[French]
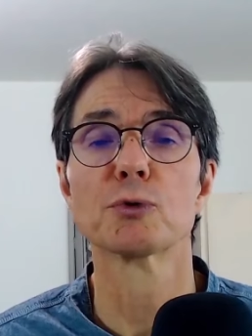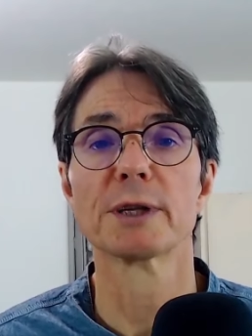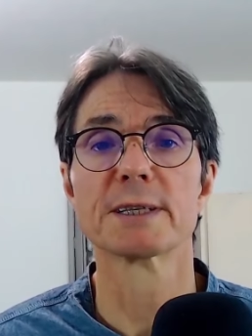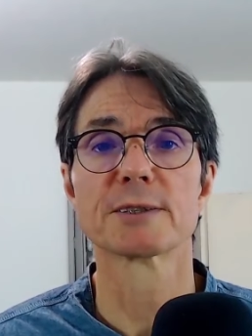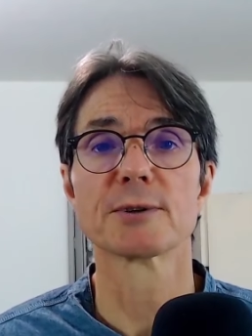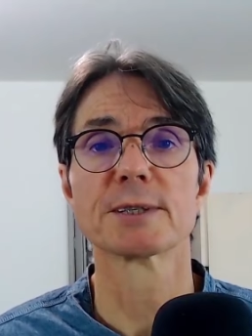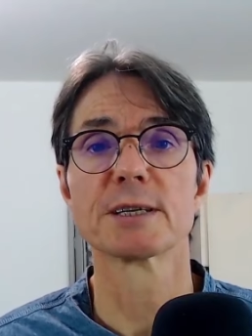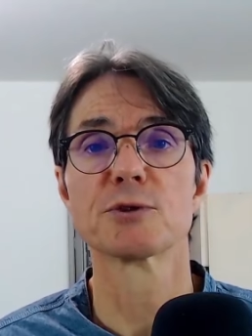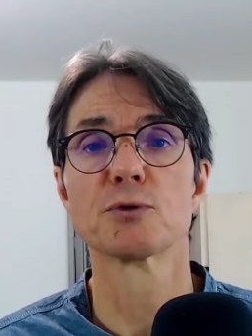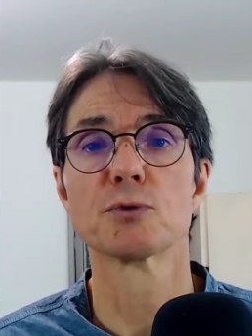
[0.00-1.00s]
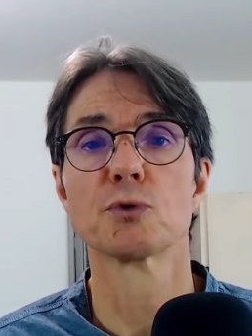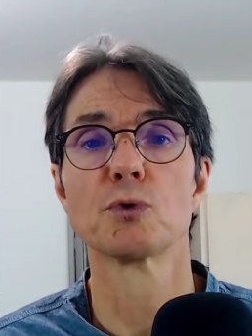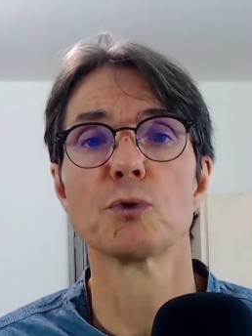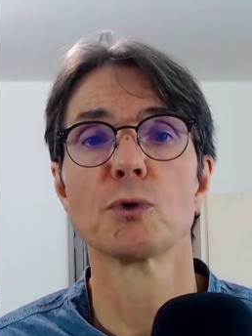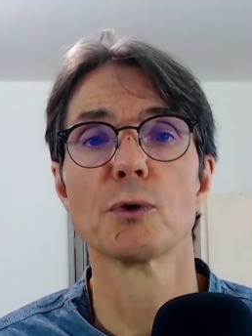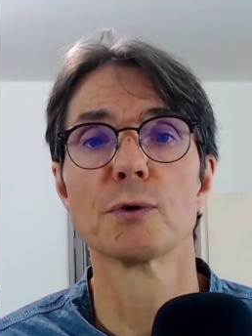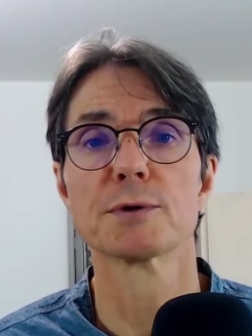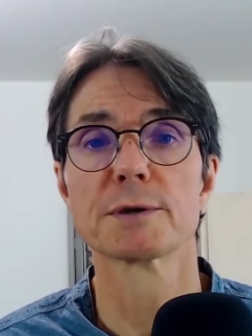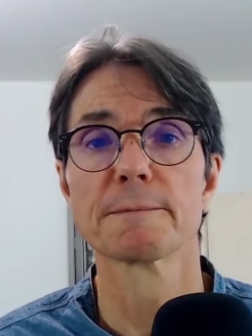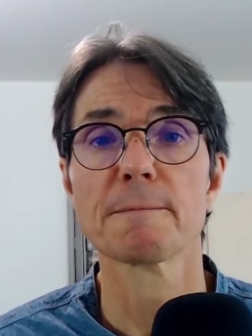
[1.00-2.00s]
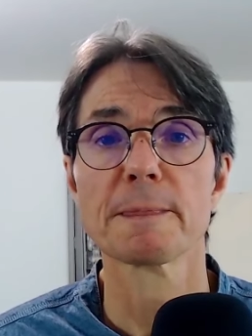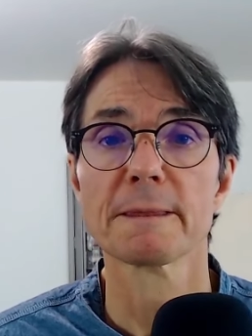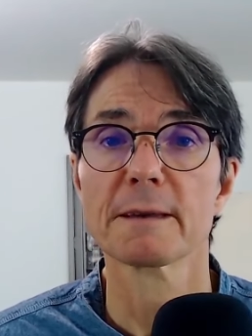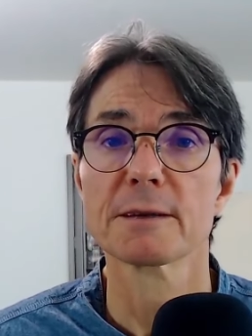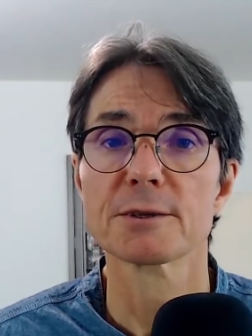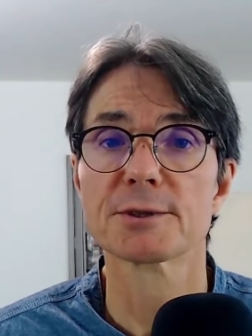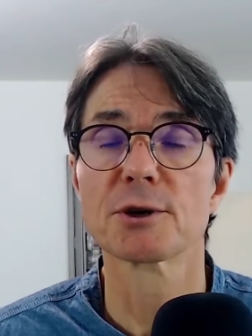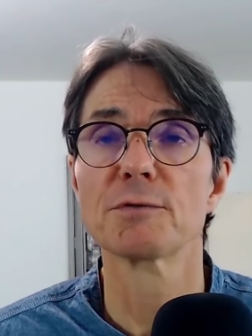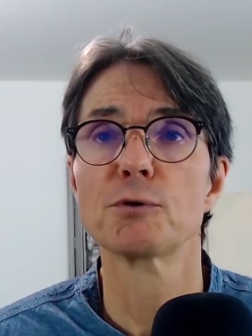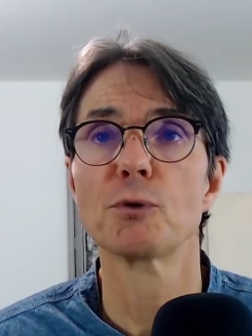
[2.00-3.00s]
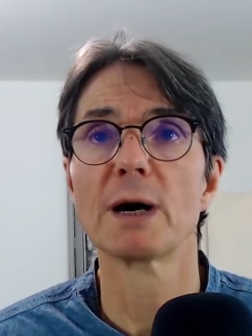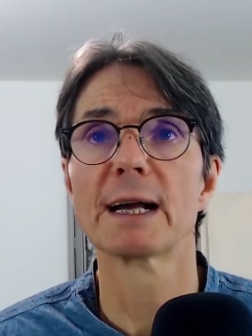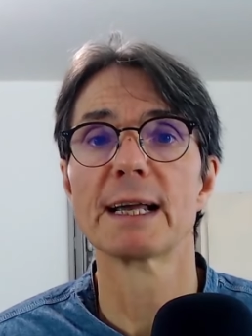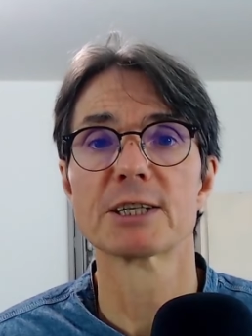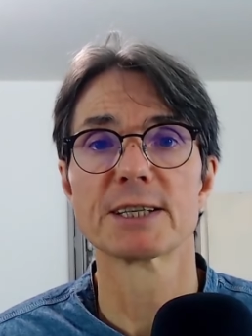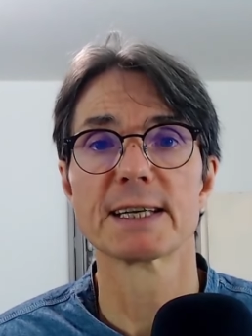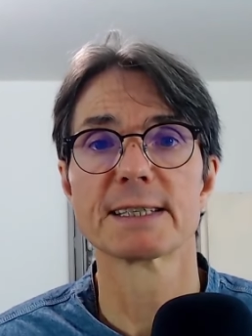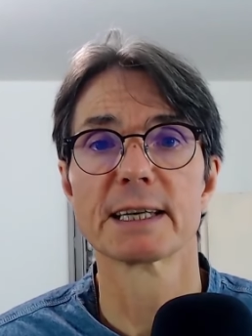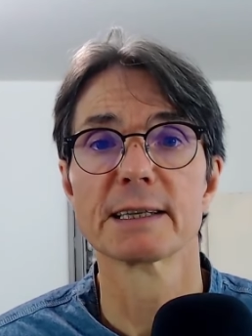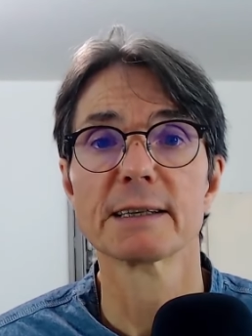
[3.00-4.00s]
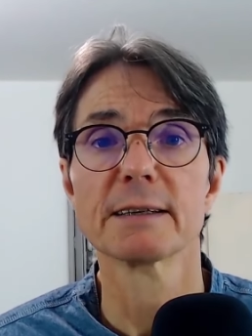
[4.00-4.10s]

toutes les sensations douloureuses, sans vouloir la chasser.